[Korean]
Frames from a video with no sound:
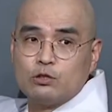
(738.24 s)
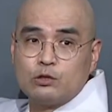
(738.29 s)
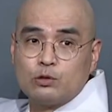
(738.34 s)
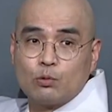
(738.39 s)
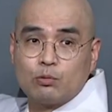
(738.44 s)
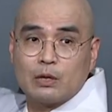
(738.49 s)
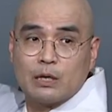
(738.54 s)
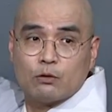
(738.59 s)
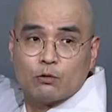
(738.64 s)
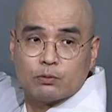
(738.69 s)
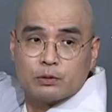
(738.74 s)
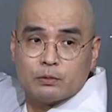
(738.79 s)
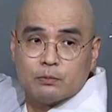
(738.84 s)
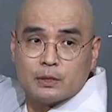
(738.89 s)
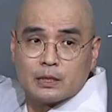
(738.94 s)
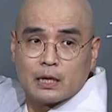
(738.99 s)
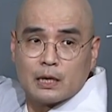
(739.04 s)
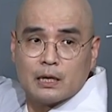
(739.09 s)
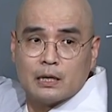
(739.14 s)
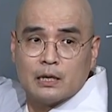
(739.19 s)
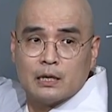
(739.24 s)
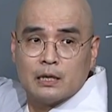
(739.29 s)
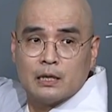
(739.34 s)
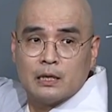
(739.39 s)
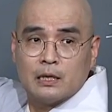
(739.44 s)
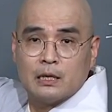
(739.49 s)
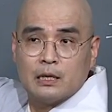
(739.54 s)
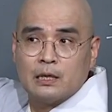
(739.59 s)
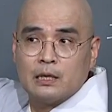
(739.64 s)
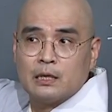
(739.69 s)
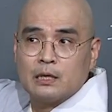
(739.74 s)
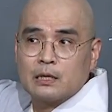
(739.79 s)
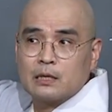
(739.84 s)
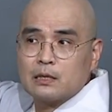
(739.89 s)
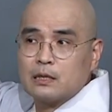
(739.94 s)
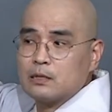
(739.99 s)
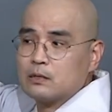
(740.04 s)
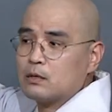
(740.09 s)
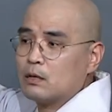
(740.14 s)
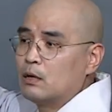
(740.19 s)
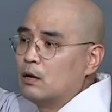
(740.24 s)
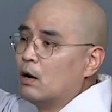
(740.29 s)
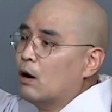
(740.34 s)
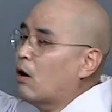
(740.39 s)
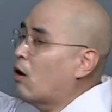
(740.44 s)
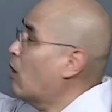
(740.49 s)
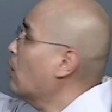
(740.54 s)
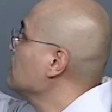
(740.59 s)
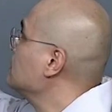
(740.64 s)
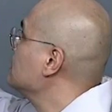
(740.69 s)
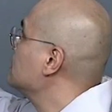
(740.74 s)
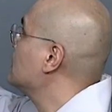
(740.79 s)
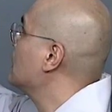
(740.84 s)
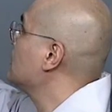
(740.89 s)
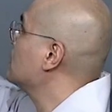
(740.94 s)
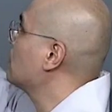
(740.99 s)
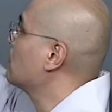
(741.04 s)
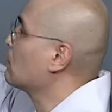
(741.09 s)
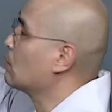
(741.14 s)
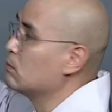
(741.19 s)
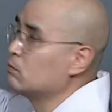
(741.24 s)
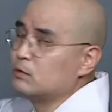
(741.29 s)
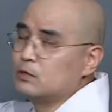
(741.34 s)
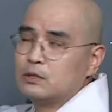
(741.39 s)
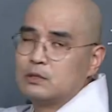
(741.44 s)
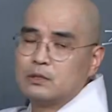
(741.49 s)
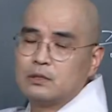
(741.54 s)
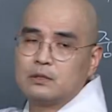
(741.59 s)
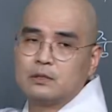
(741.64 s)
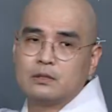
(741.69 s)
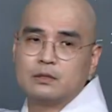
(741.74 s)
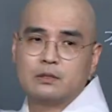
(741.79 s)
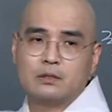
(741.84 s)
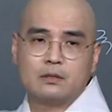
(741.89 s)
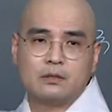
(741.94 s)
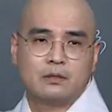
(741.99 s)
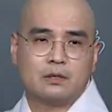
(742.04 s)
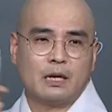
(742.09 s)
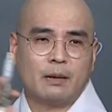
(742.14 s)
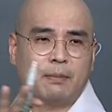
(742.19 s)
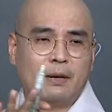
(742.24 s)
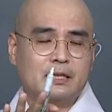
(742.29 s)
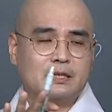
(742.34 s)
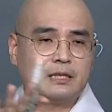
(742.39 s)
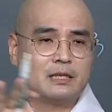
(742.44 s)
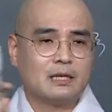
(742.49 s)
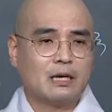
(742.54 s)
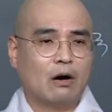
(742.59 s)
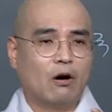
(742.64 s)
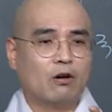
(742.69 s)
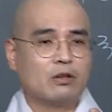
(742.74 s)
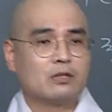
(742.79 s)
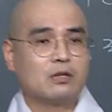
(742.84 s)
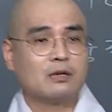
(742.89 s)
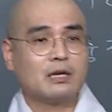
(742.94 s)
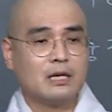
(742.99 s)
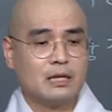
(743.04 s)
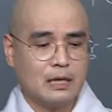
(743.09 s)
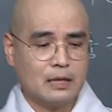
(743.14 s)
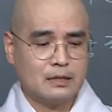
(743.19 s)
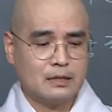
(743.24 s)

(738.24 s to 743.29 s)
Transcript: 뒤쪽 게 높습니다. 그래서 언제 이런 건물들의 배치가 어떻게